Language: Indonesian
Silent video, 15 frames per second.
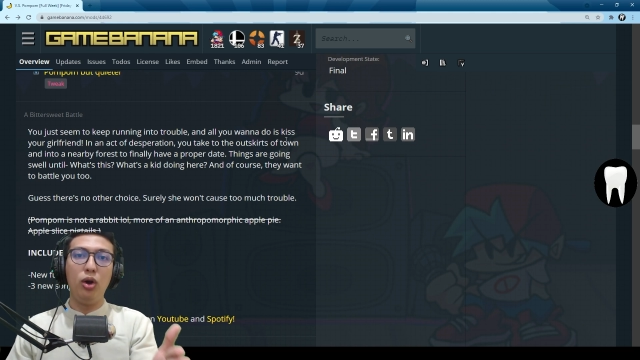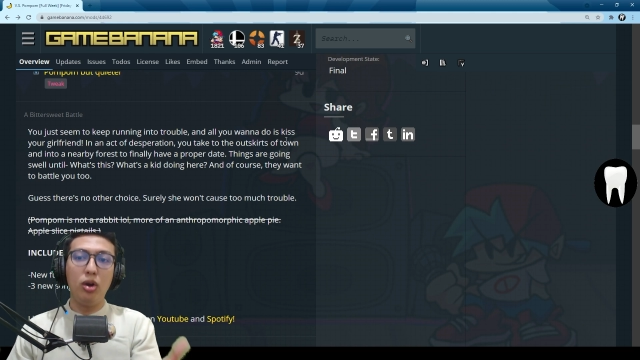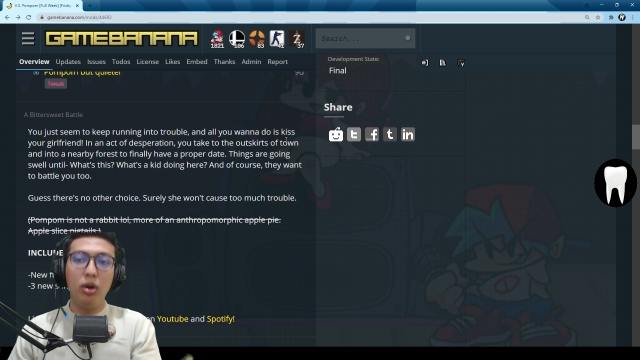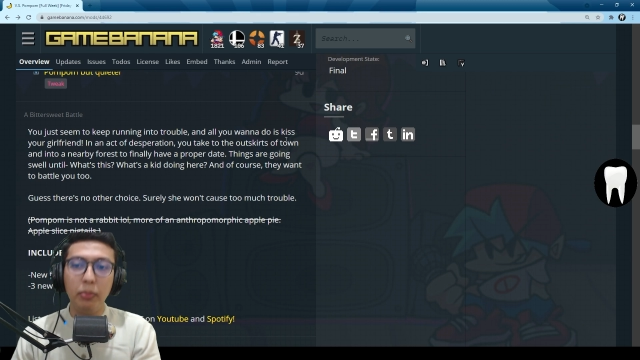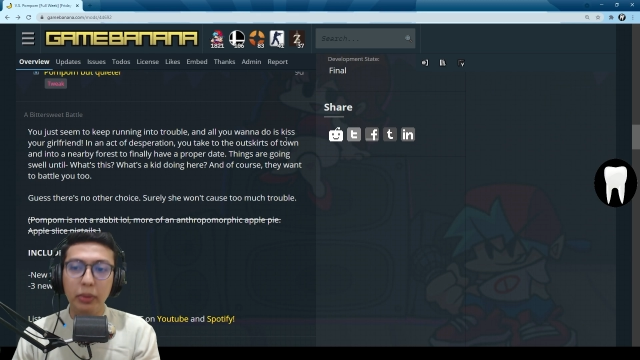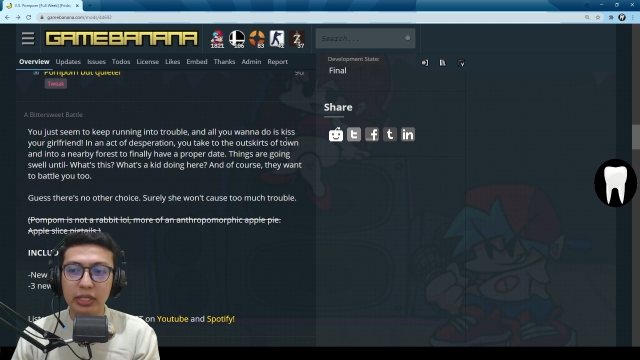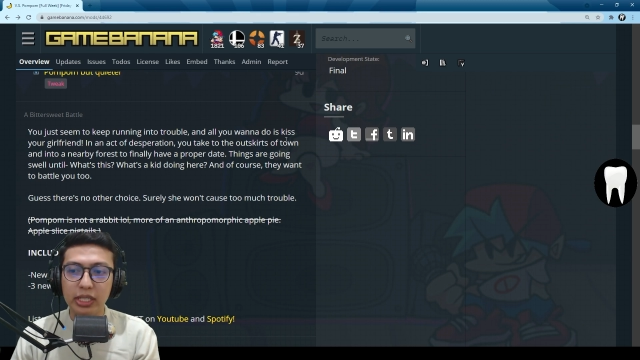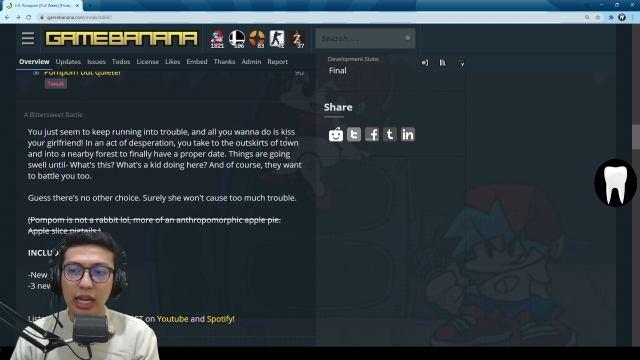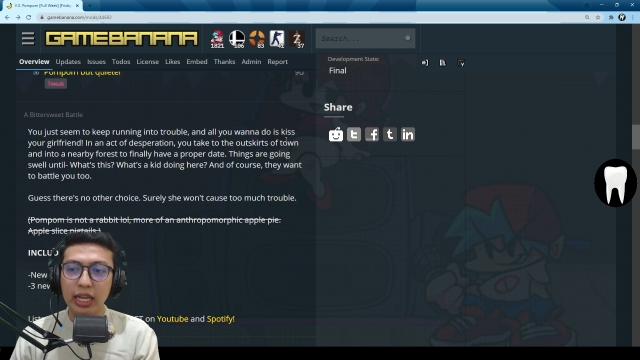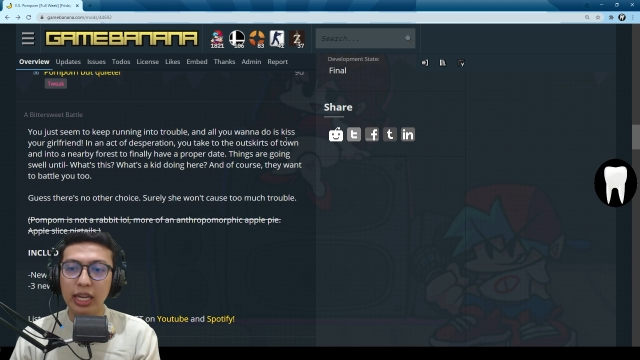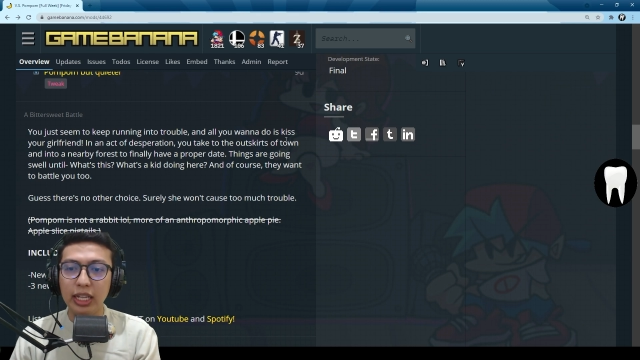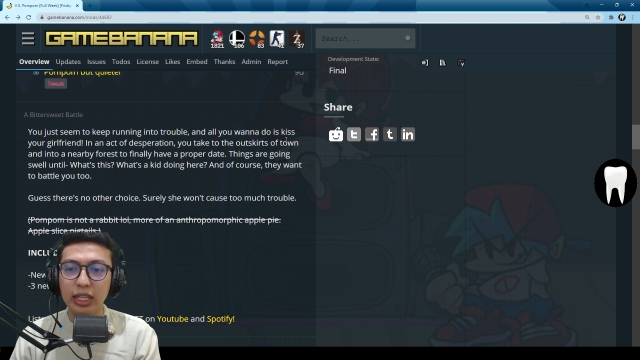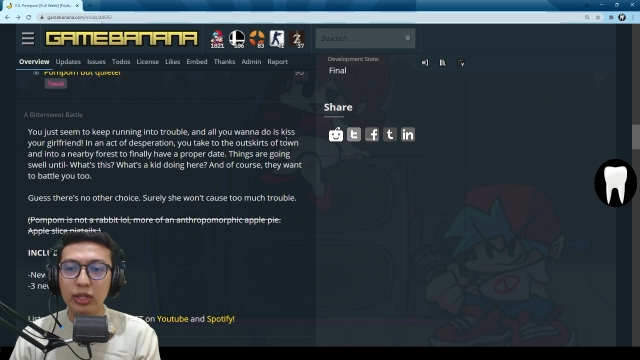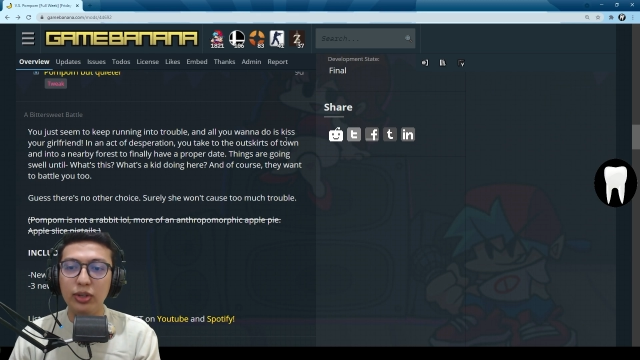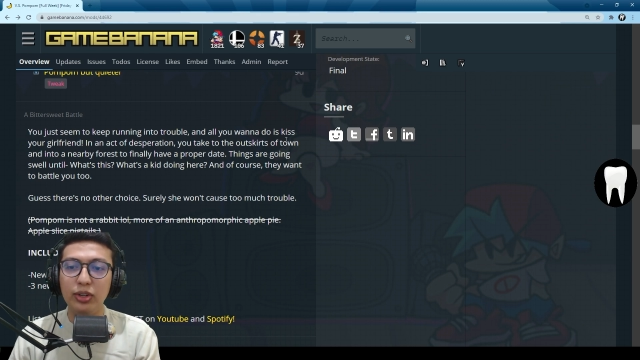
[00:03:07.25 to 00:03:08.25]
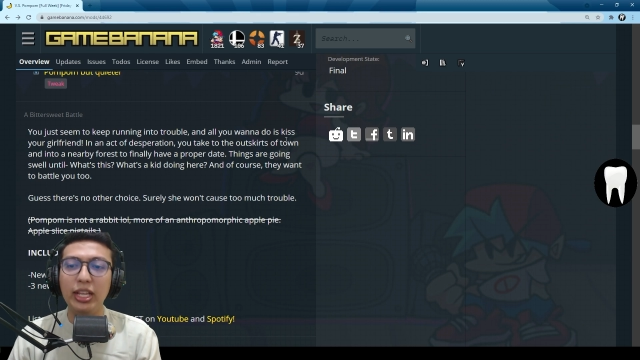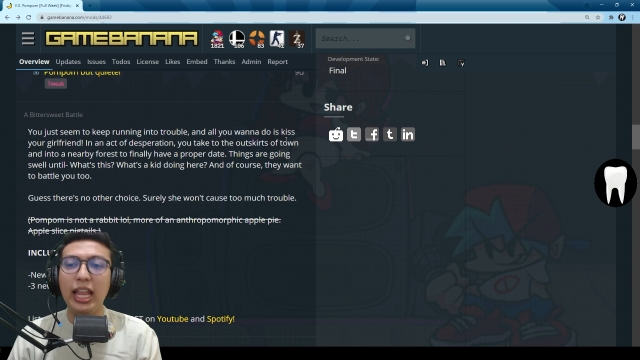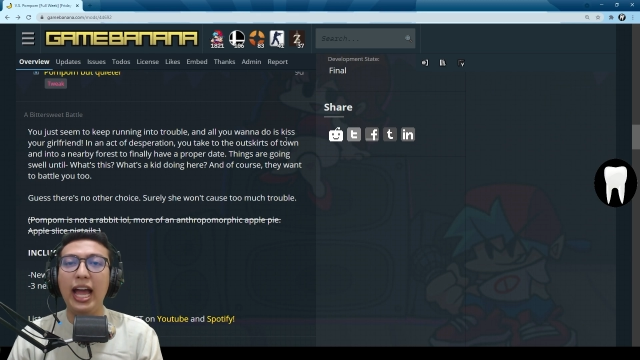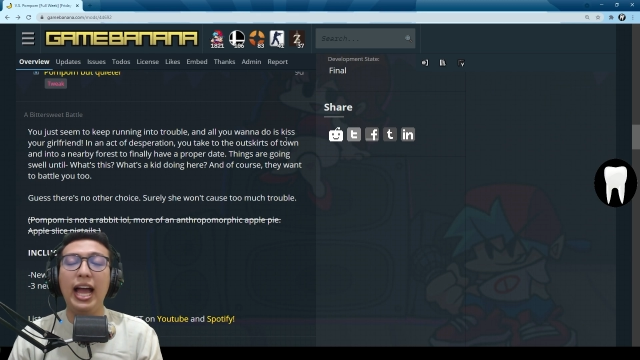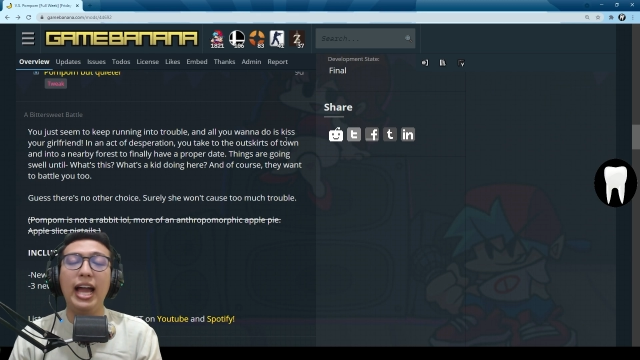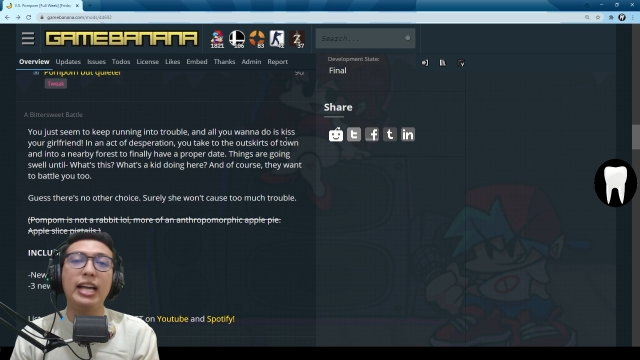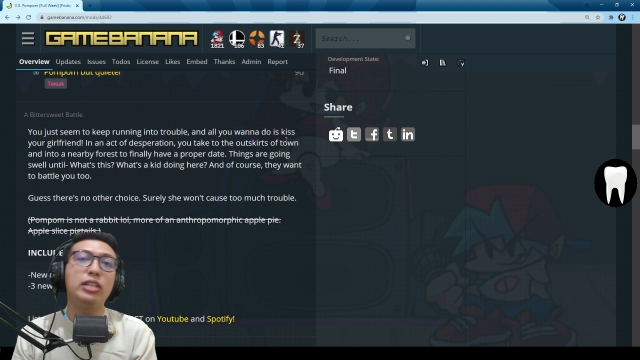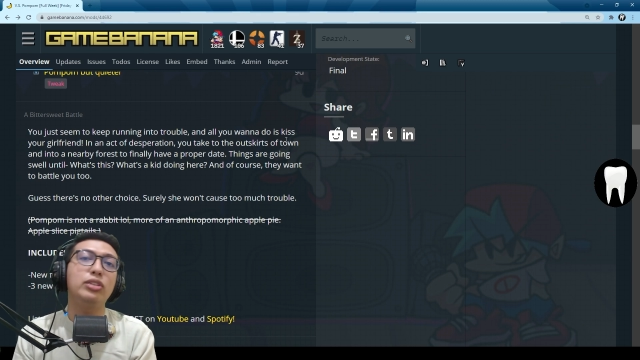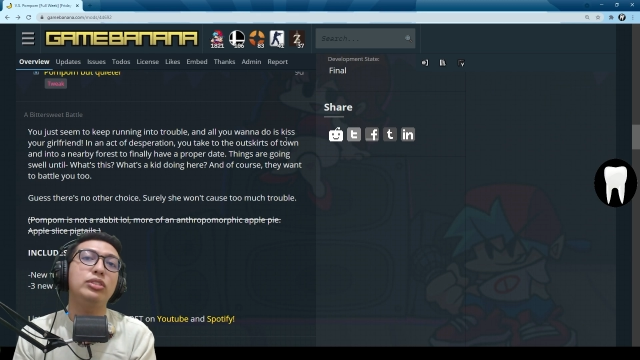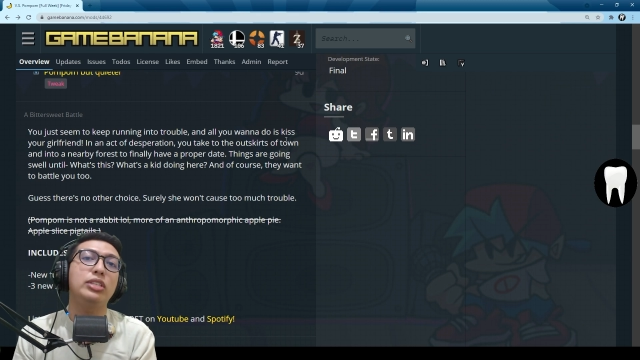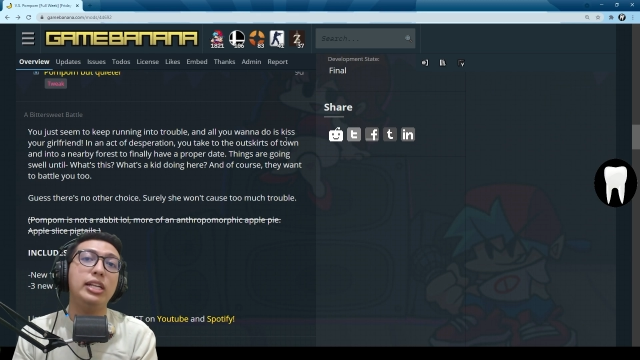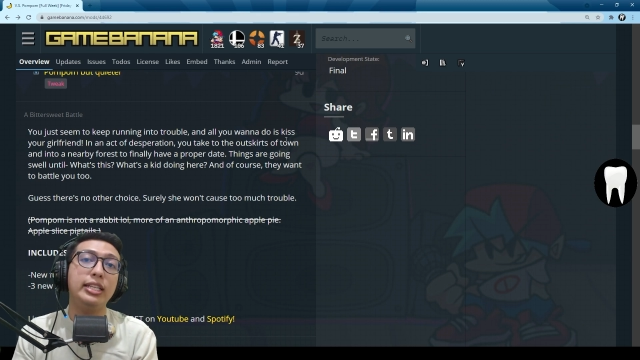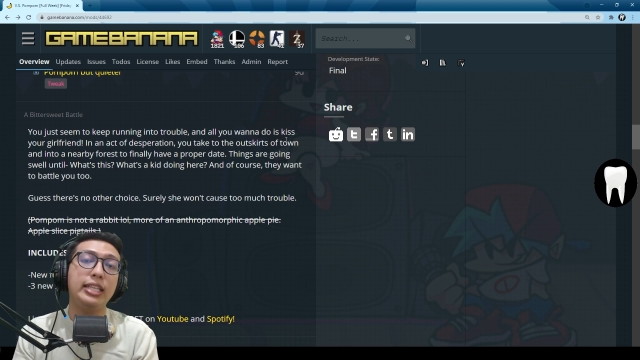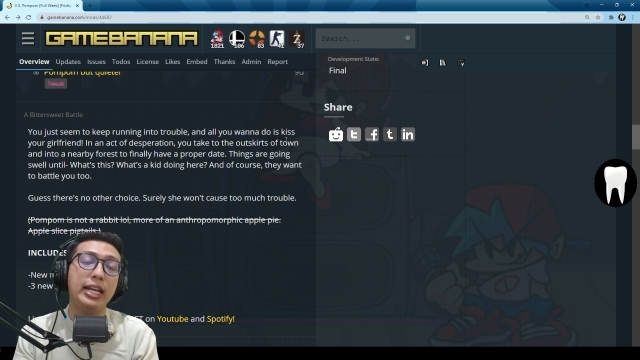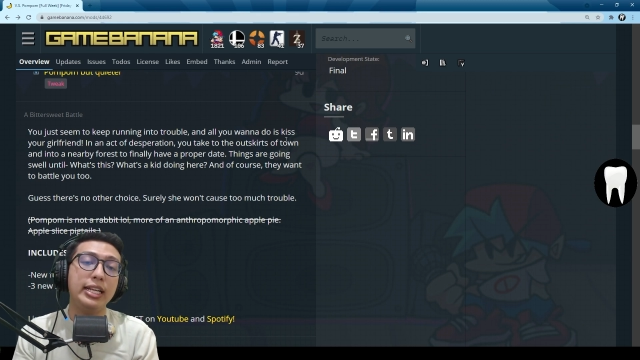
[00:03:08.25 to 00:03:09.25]
Kok bisa gitu? Nah itu
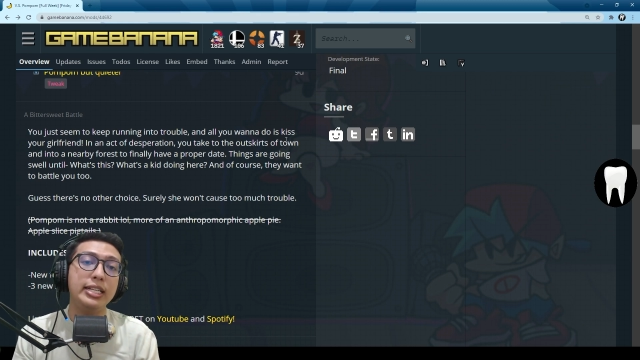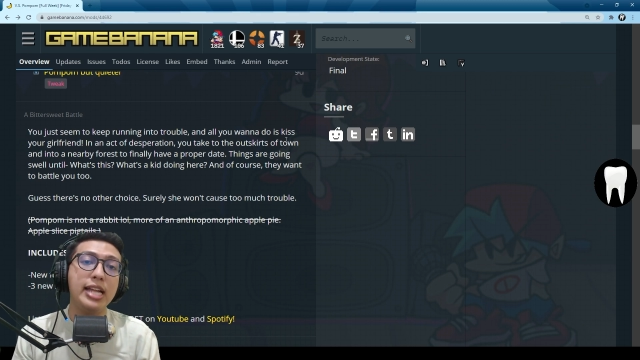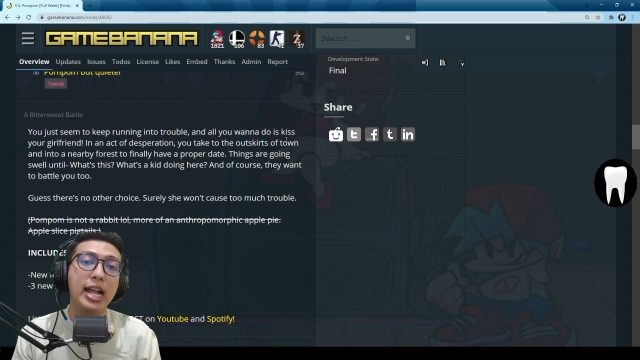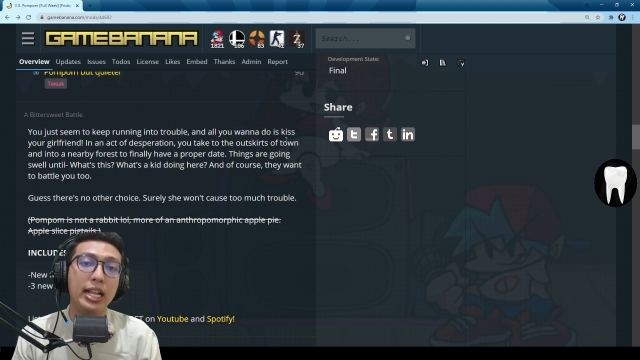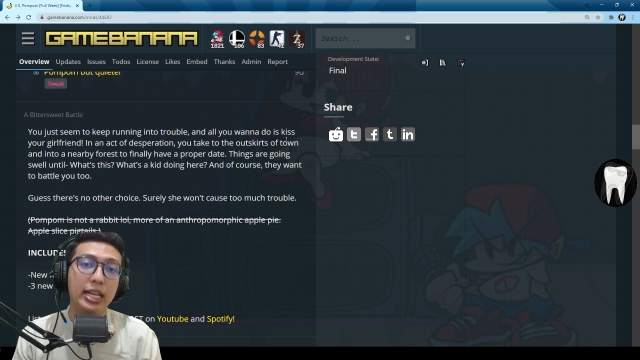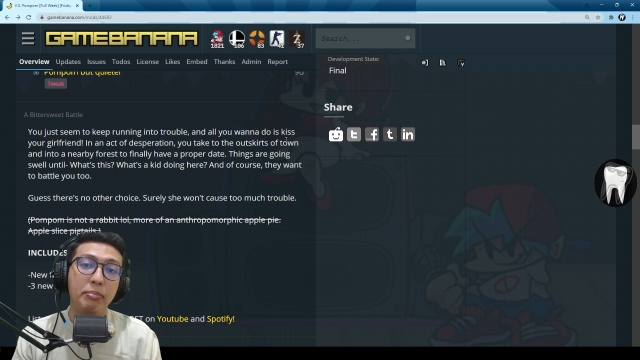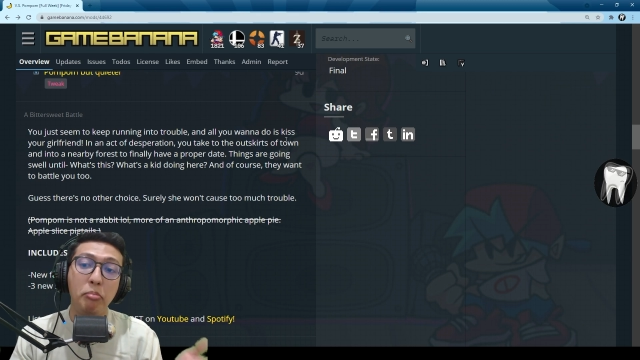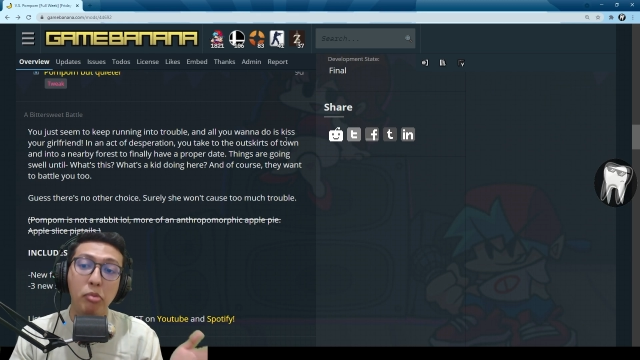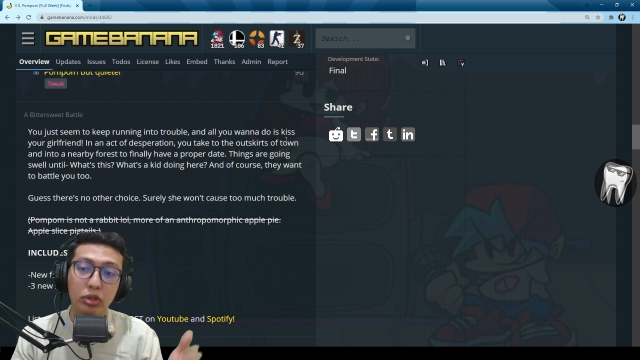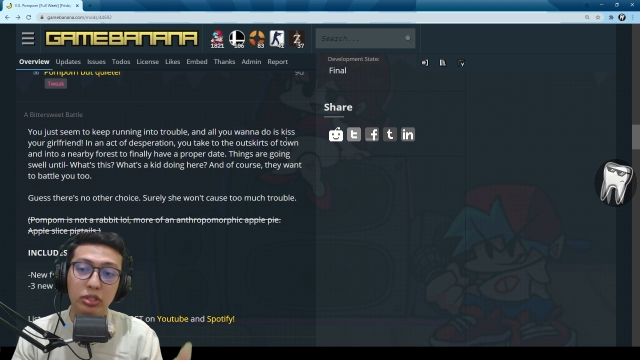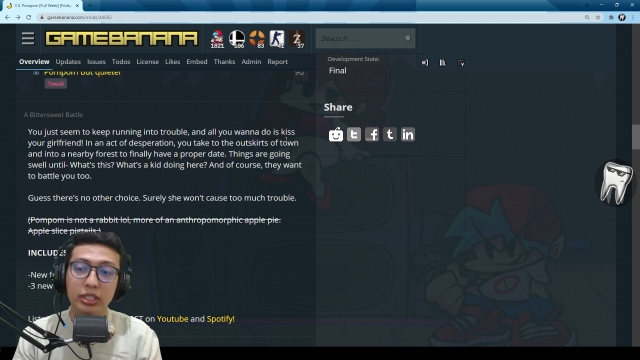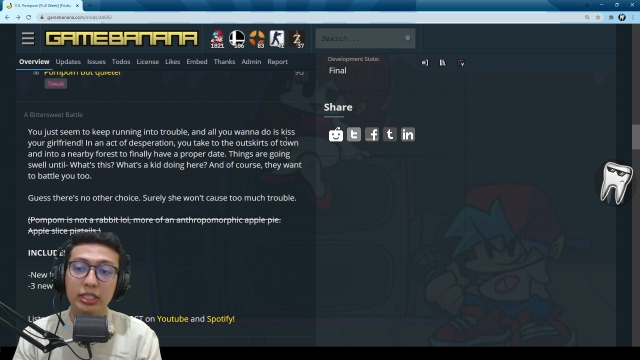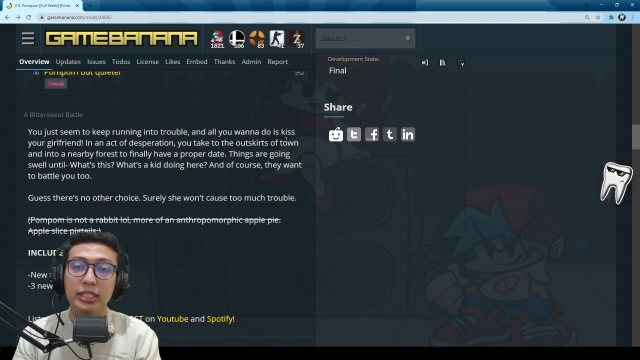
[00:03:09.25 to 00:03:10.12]
ceritanya dari mod